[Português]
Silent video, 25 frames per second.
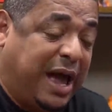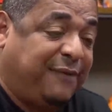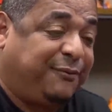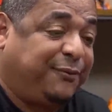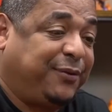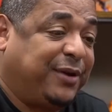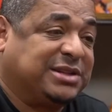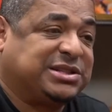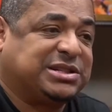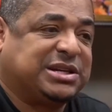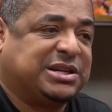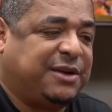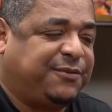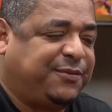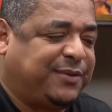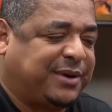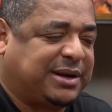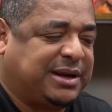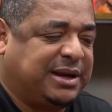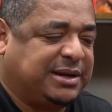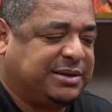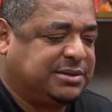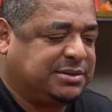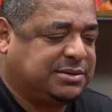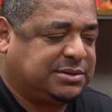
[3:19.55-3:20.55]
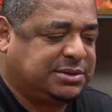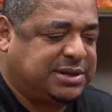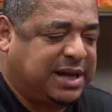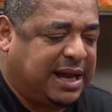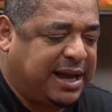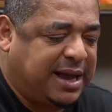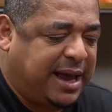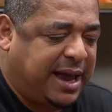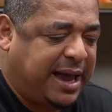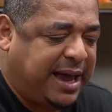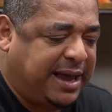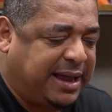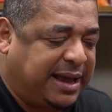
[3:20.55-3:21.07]
a França já,
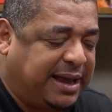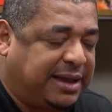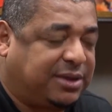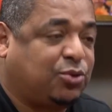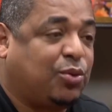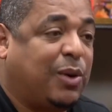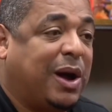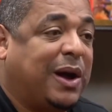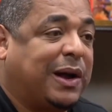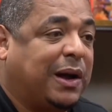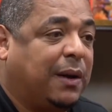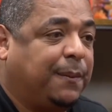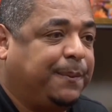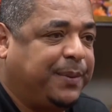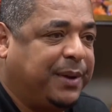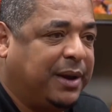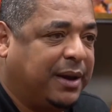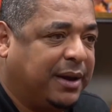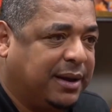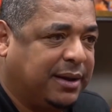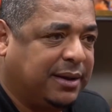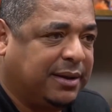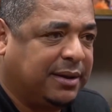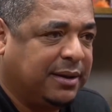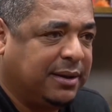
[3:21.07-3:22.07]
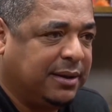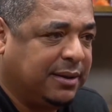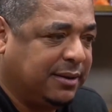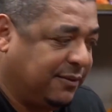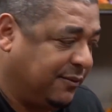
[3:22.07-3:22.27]
já era atual campeã